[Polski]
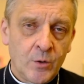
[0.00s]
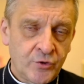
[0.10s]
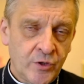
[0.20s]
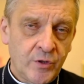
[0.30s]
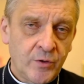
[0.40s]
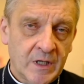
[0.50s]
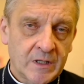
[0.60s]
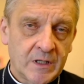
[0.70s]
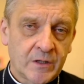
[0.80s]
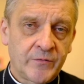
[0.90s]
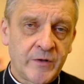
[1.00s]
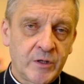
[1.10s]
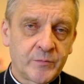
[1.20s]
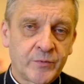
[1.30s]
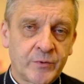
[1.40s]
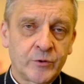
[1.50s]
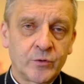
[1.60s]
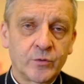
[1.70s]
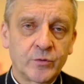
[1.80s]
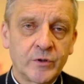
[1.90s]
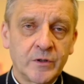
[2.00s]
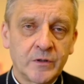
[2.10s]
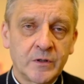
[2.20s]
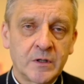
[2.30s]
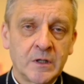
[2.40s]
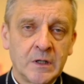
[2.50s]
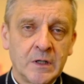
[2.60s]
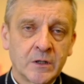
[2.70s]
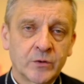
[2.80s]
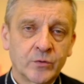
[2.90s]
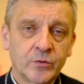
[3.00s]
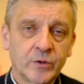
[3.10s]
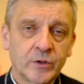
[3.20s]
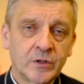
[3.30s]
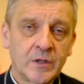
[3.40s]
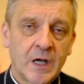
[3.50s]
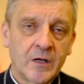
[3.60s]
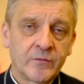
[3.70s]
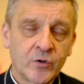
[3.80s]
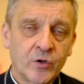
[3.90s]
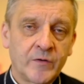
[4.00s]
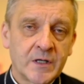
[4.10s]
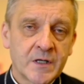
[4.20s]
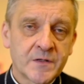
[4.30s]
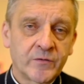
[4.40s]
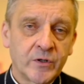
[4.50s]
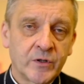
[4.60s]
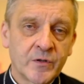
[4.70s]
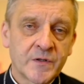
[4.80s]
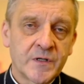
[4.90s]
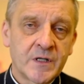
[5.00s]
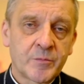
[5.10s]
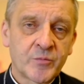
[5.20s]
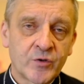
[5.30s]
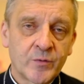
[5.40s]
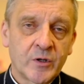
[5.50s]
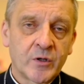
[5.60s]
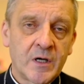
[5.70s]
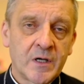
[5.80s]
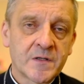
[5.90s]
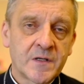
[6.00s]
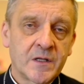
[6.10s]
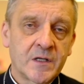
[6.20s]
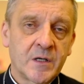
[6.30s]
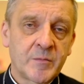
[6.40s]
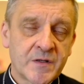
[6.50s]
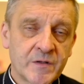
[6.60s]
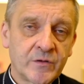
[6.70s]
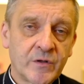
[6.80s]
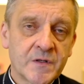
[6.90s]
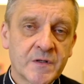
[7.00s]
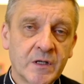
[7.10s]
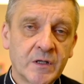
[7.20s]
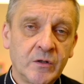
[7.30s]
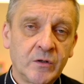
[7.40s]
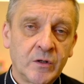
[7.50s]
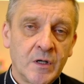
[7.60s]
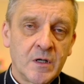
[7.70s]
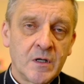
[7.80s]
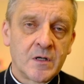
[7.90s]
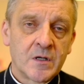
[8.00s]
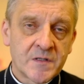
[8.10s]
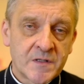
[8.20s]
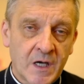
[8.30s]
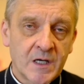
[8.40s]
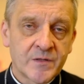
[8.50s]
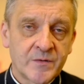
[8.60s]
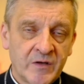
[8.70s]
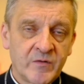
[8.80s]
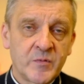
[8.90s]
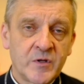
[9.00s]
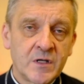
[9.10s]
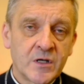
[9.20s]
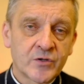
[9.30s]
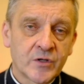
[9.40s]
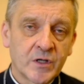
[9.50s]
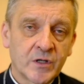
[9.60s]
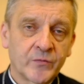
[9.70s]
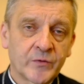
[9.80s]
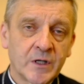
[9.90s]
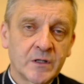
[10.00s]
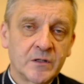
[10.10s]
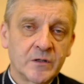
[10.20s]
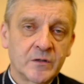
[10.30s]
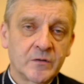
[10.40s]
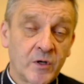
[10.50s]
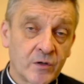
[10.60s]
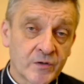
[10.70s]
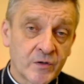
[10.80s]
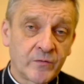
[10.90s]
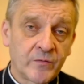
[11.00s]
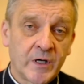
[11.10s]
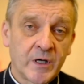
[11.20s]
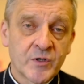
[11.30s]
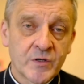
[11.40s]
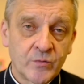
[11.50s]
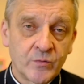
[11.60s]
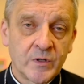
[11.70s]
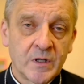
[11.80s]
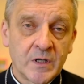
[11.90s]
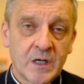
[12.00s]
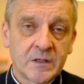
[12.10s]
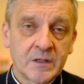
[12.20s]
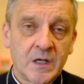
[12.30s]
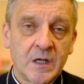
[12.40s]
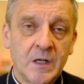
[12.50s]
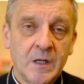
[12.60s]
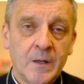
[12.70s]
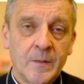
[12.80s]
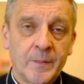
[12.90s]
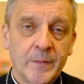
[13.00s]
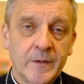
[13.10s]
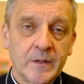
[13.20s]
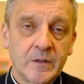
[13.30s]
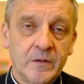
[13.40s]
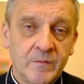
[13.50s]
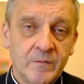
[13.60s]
Uczynił tak jak Filip II, który dla wychowania swojego syna, przyszłego Aleksandra Macedońskiego, znalazł najwybitniejszego wtedy filozofa i przez długie lata y, i